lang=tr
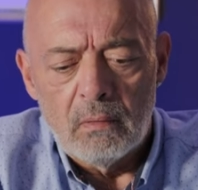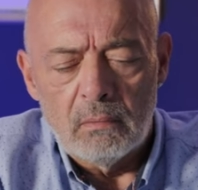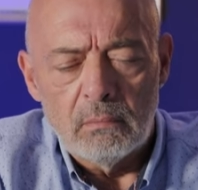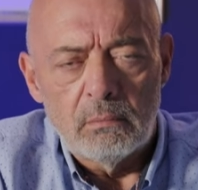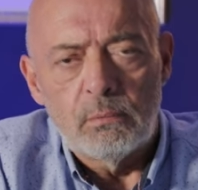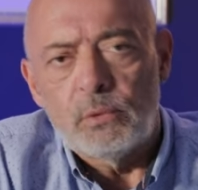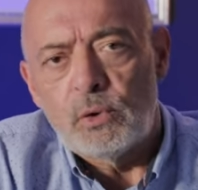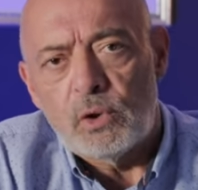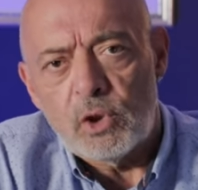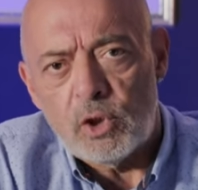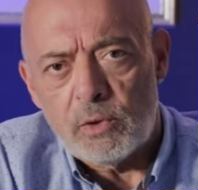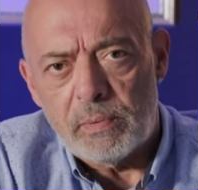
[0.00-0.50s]

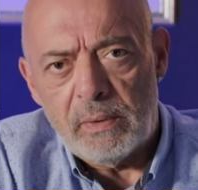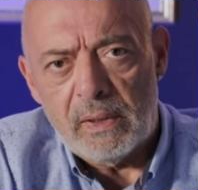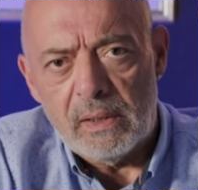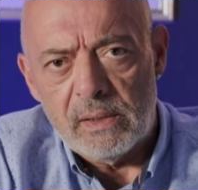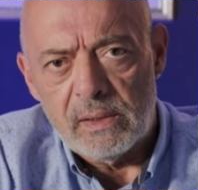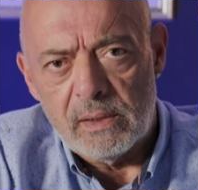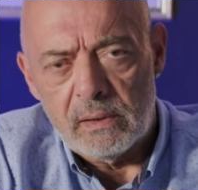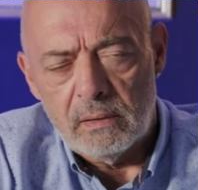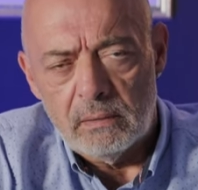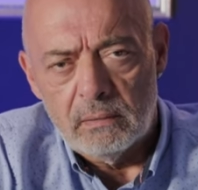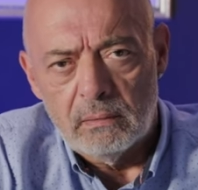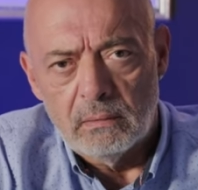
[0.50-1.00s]
müthiş bir
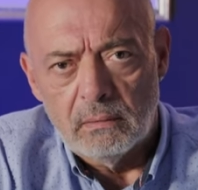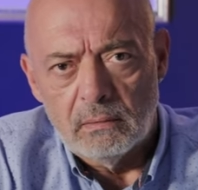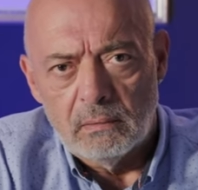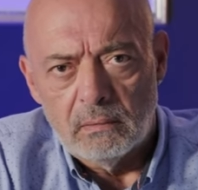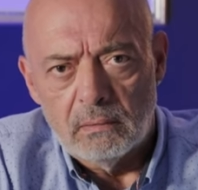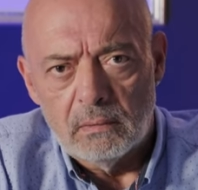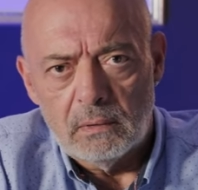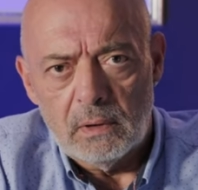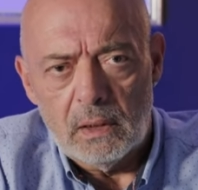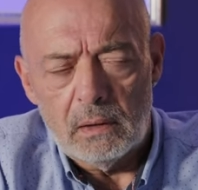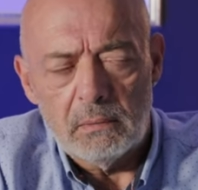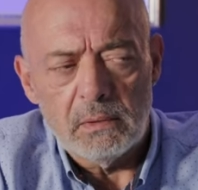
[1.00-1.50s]
lens.
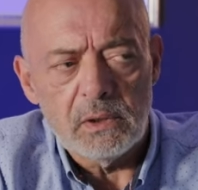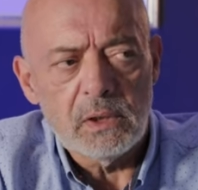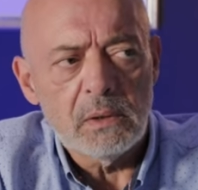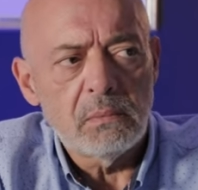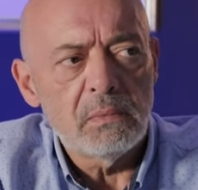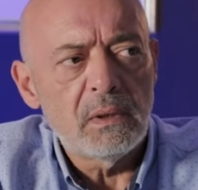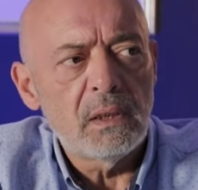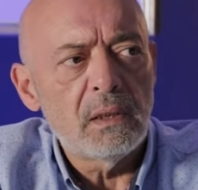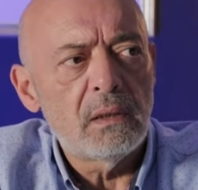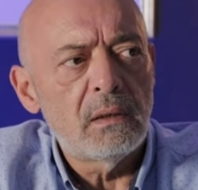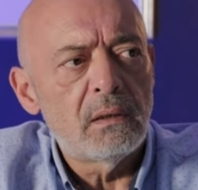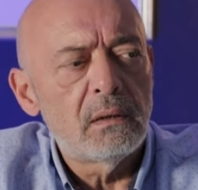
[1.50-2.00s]
Ama
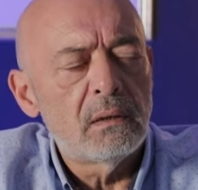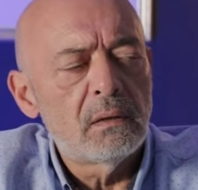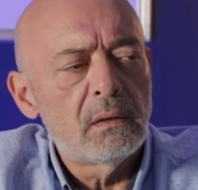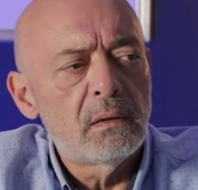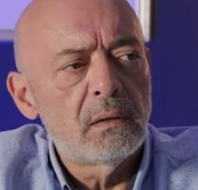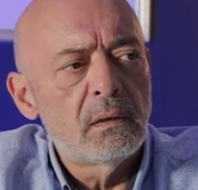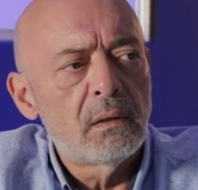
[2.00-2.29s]
şimdi